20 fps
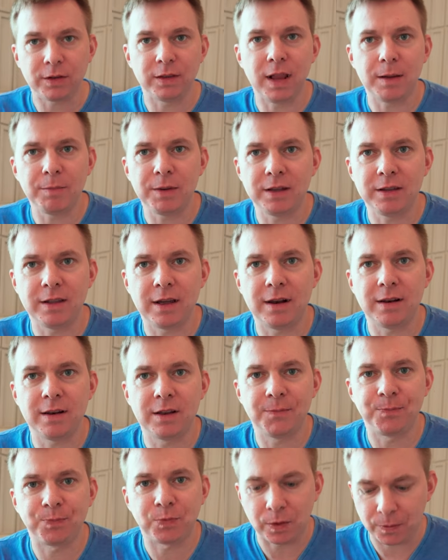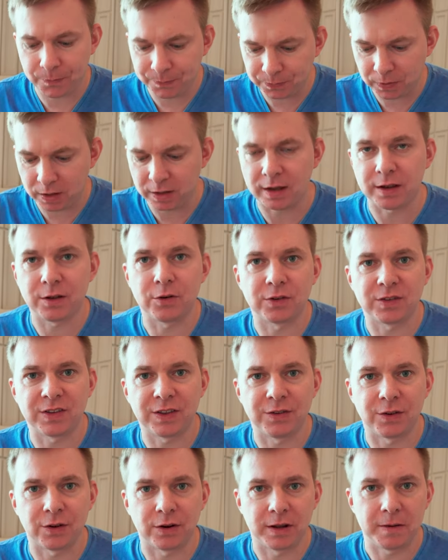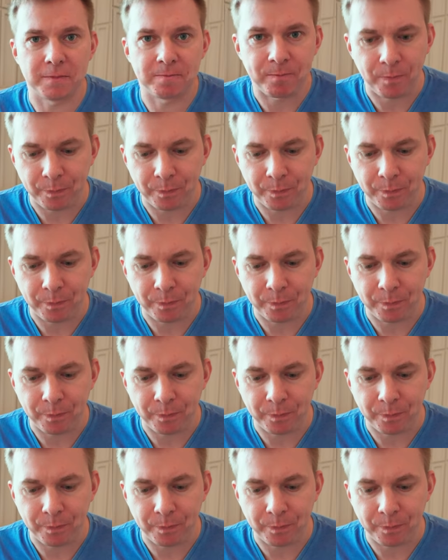Dla mnie idealne jajko sadzone.